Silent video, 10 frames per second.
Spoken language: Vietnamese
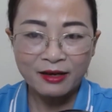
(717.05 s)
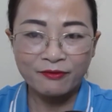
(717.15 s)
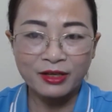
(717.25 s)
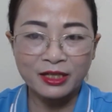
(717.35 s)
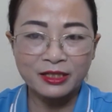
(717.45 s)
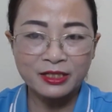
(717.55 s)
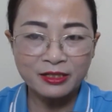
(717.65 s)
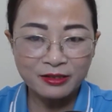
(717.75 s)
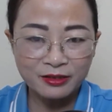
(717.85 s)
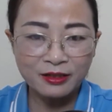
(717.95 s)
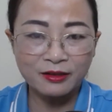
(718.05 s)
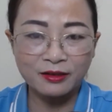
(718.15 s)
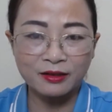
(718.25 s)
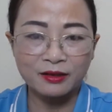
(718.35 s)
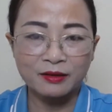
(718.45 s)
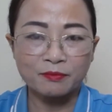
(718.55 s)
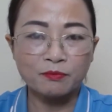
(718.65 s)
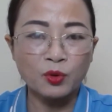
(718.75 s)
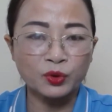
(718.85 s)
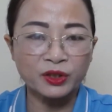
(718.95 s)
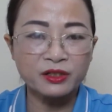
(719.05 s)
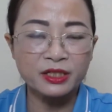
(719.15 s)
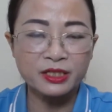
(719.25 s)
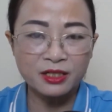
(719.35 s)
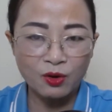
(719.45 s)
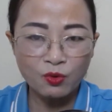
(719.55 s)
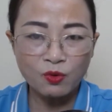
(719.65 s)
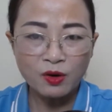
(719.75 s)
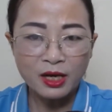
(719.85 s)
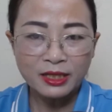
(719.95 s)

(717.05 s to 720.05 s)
Vì sự thực, một người xấu